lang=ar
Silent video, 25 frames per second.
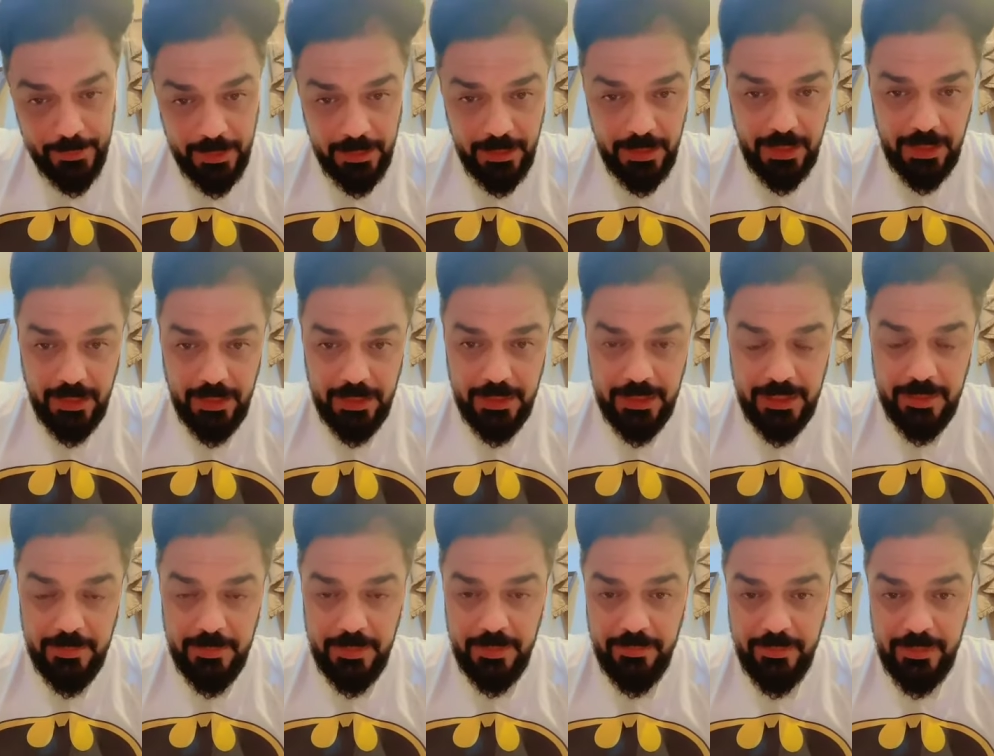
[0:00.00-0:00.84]
نعرض
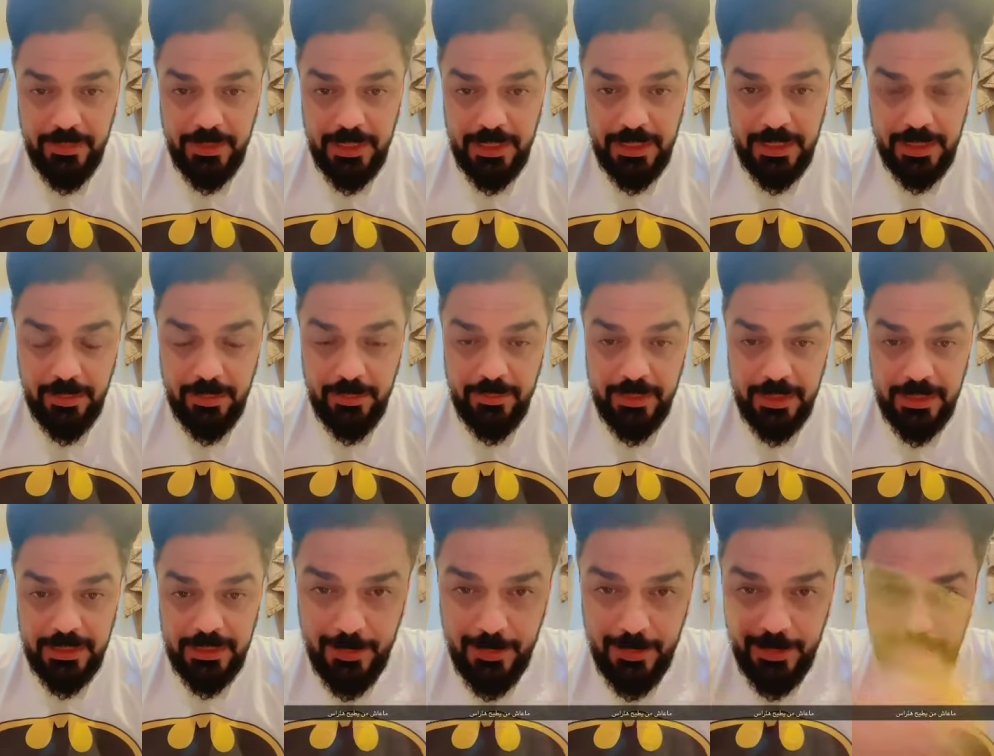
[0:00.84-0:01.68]
اسم الفايز أو
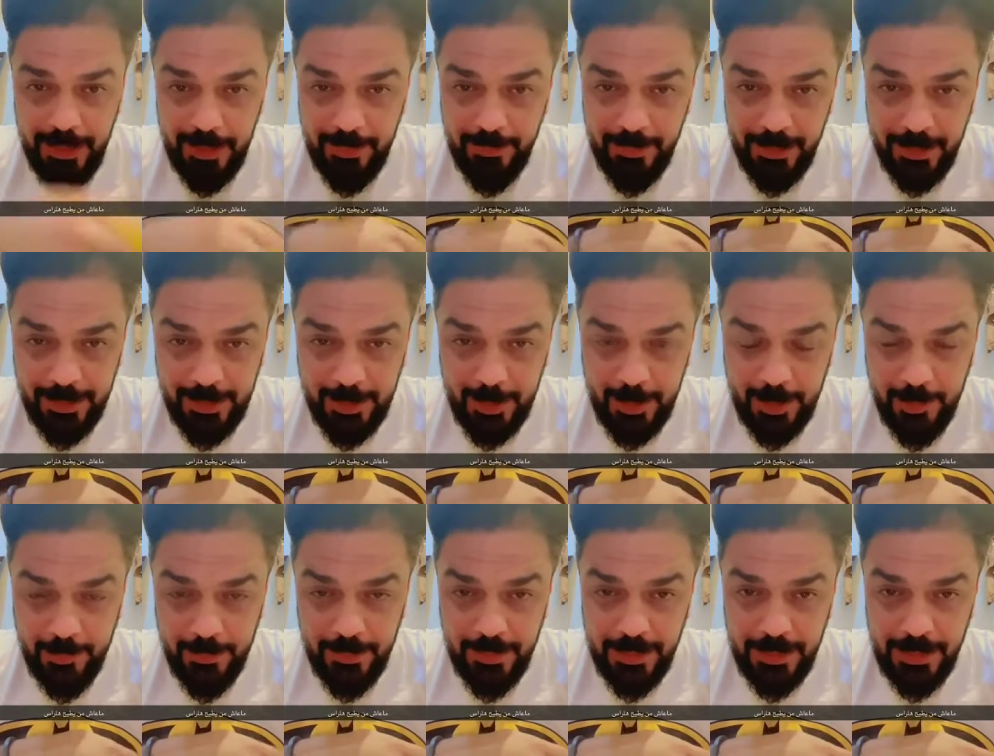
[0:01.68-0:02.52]
الفايز ما قلت لكم
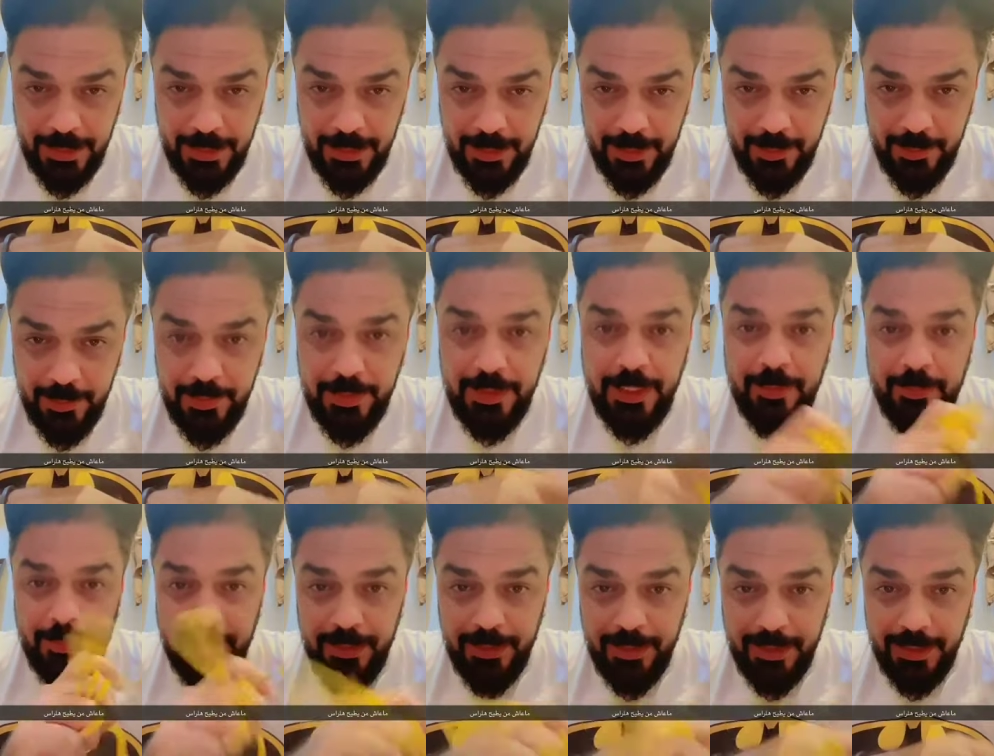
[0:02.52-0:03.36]
إياها
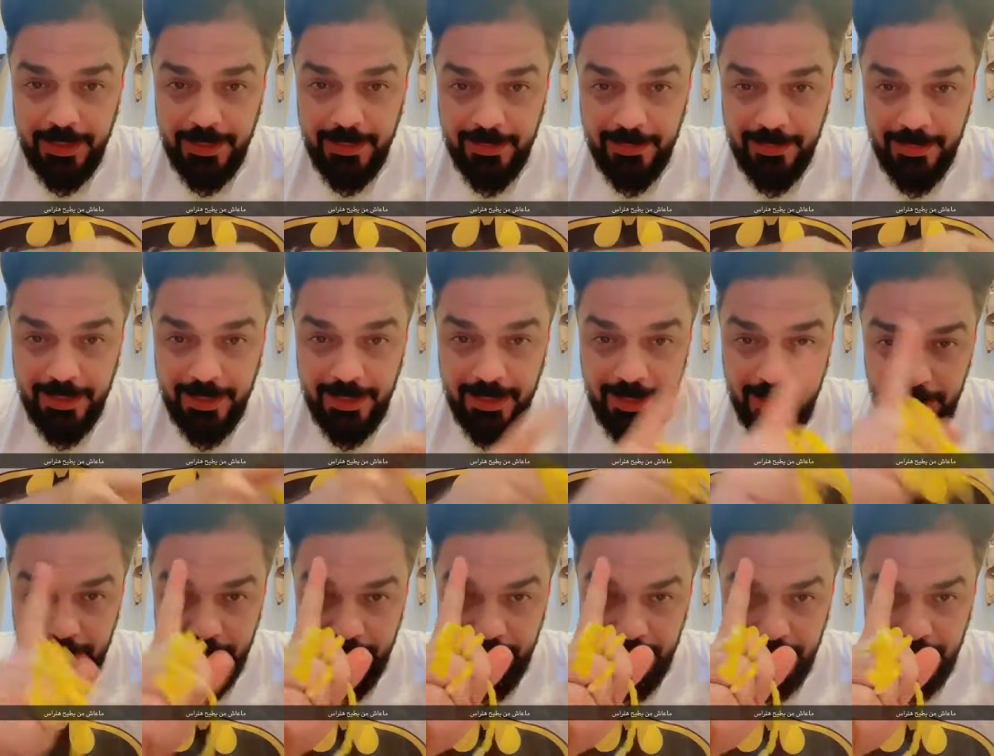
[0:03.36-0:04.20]
ودائما تذكروها
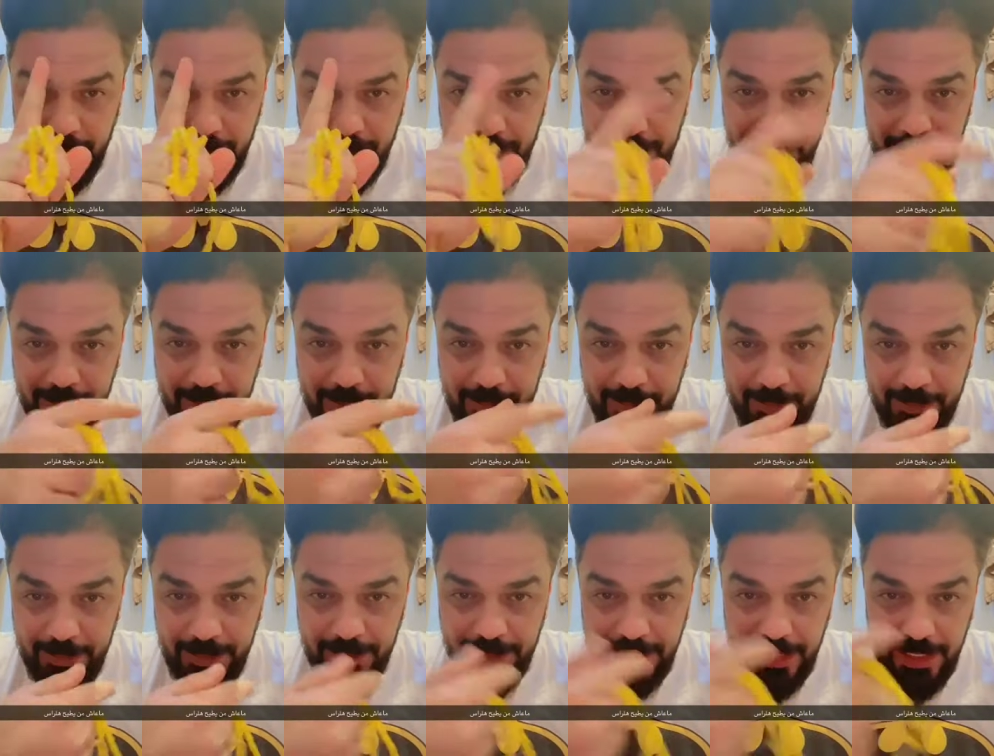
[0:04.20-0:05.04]
ما عاش من
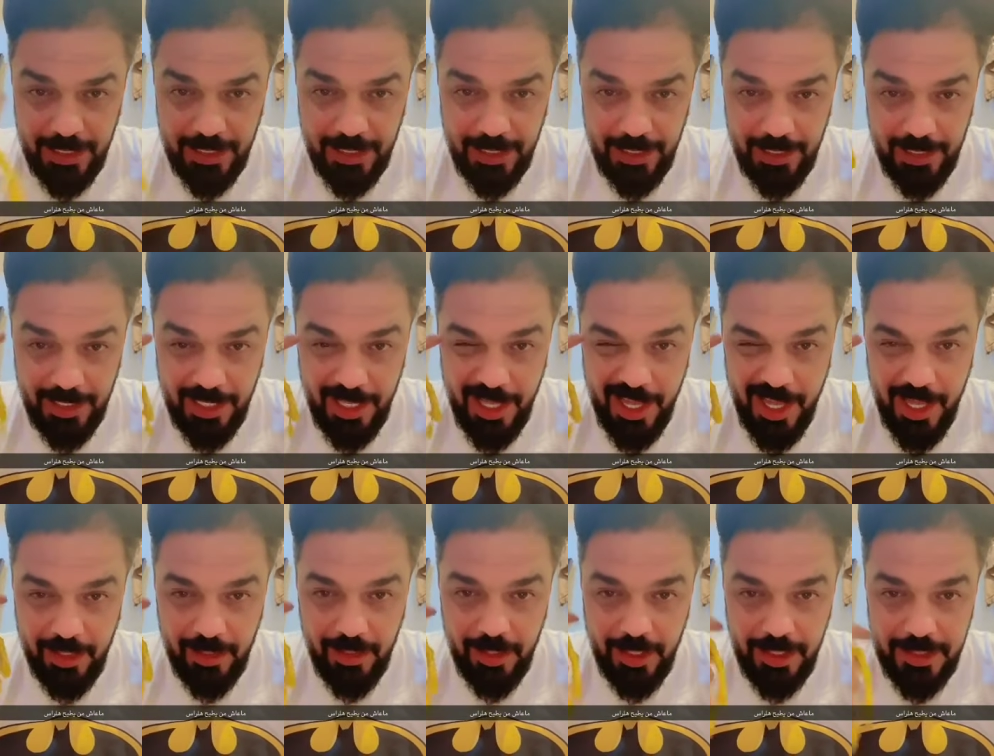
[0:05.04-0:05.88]
يطيح على
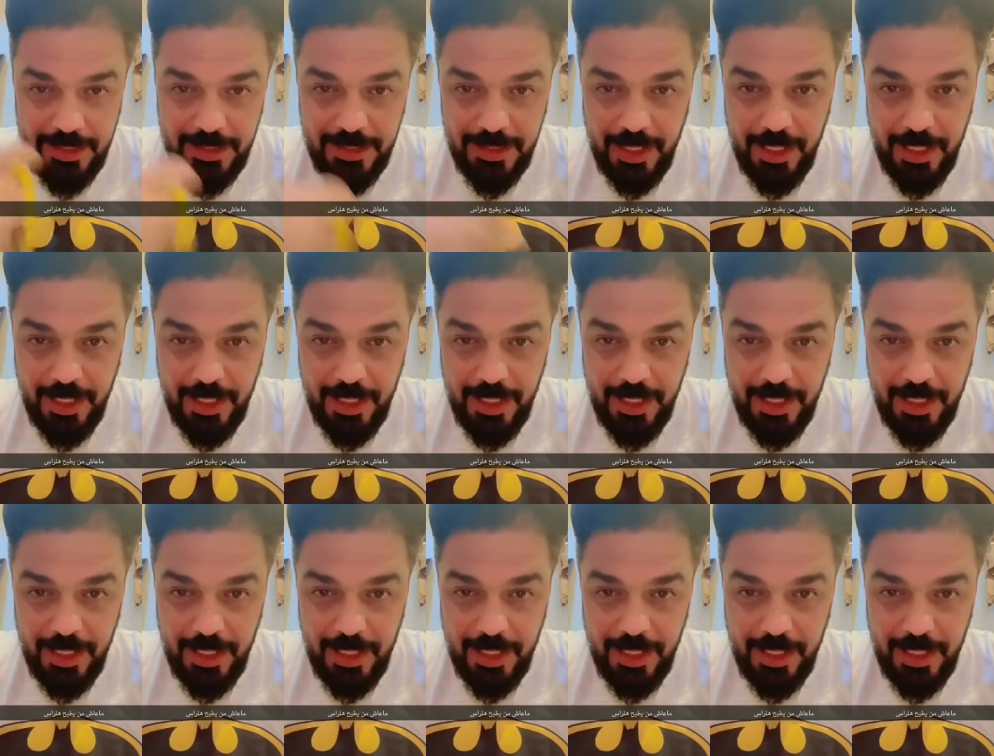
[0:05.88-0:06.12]
الراس